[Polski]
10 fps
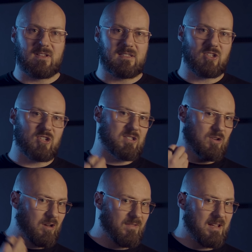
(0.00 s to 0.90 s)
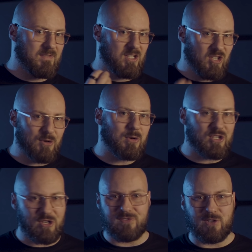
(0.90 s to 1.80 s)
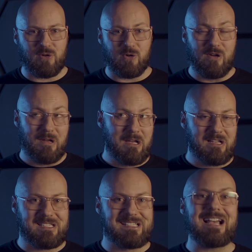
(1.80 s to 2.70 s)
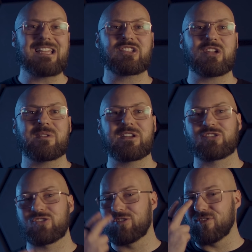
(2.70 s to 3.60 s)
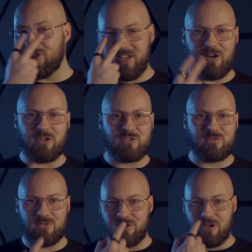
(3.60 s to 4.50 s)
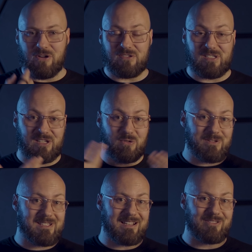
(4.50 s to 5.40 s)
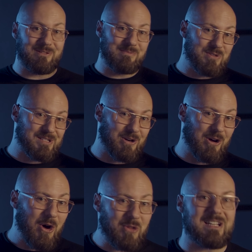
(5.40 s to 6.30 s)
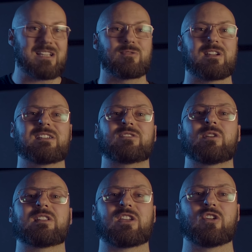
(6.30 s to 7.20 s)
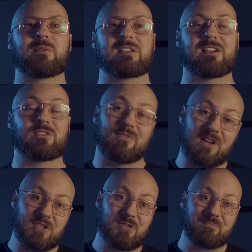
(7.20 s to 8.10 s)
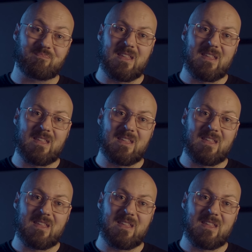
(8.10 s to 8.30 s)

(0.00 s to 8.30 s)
Więc jeśli cokolwiek w zasięgu naszego wzroku zdaje się mieć dwoje oczu, nos i usta, to mózg od razu rejestruje taki obraz jako twarz.